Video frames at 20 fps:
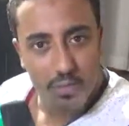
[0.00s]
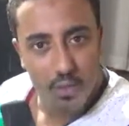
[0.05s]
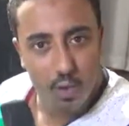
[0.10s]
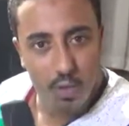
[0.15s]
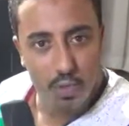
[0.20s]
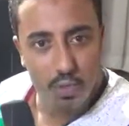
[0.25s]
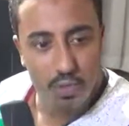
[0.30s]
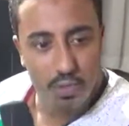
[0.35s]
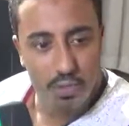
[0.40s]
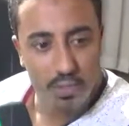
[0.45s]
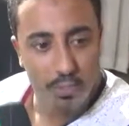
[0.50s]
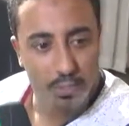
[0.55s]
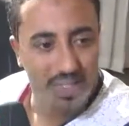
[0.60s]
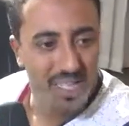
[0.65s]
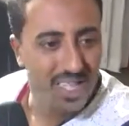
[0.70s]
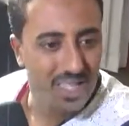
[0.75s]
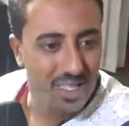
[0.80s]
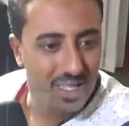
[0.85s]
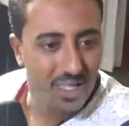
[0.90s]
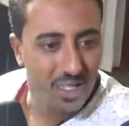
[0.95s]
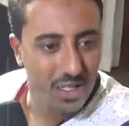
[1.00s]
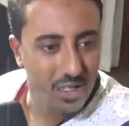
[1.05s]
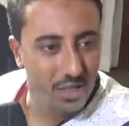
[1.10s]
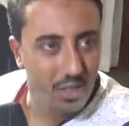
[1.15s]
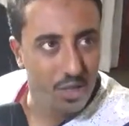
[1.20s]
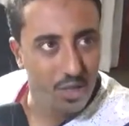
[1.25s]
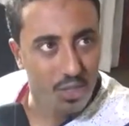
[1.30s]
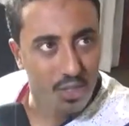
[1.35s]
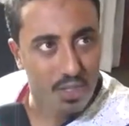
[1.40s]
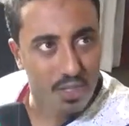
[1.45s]
الحدود دي بدايه السنه
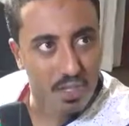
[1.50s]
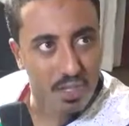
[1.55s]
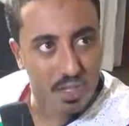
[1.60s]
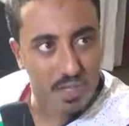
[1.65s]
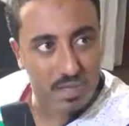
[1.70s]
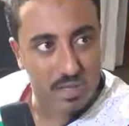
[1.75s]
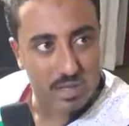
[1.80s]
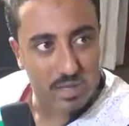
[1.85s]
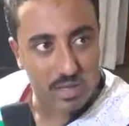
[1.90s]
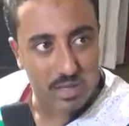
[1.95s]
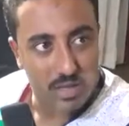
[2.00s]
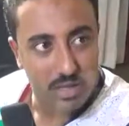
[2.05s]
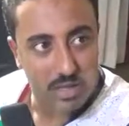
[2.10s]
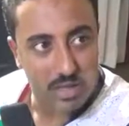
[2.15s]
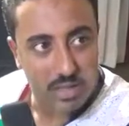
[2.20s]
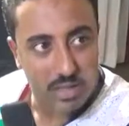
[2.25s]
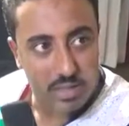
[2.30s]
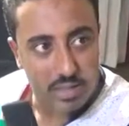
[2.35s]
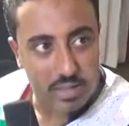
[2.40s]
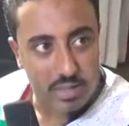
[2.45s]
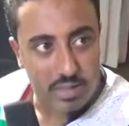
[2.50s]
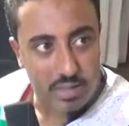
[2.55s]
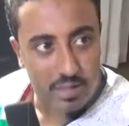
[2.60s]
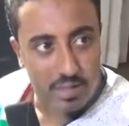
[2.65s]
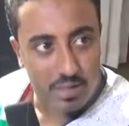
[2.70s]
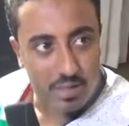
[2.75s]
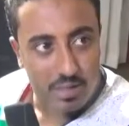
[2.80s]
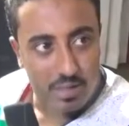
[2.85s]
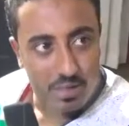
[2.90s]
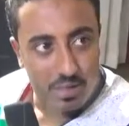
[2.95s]
الدراسيه يعني
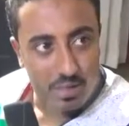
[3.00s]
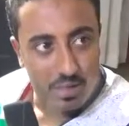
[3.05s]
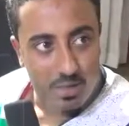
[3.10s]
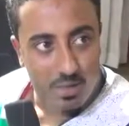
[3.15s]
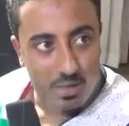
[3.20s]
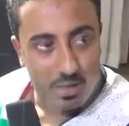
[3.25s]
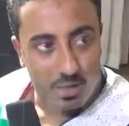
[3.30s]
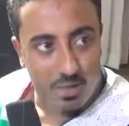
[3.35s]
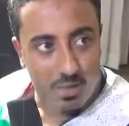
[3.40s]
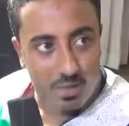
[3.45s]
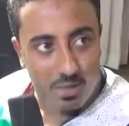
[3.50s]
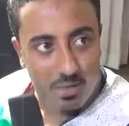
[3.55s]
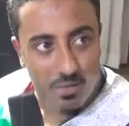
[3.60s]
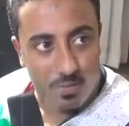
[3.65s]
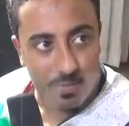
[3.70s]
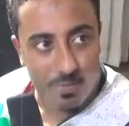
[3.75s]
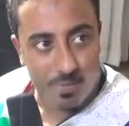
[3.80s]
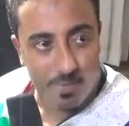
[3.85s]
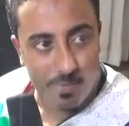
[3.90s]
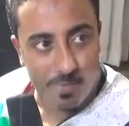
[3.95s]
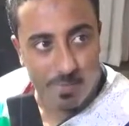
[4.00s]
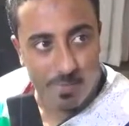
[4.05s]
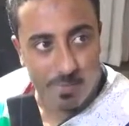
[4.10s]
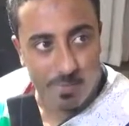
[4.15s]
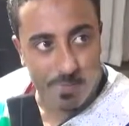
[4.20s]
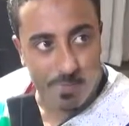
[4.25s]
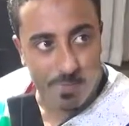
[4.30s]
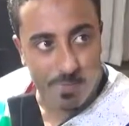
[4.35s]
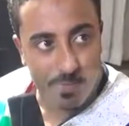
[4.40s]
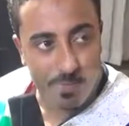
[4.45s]
إيه، كان ايه سبب
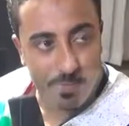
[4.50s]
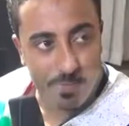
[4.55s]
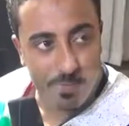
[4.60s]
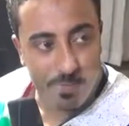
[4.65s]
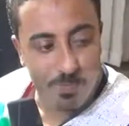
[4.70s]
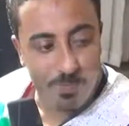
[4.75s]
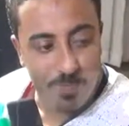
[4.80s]
الحادثه؟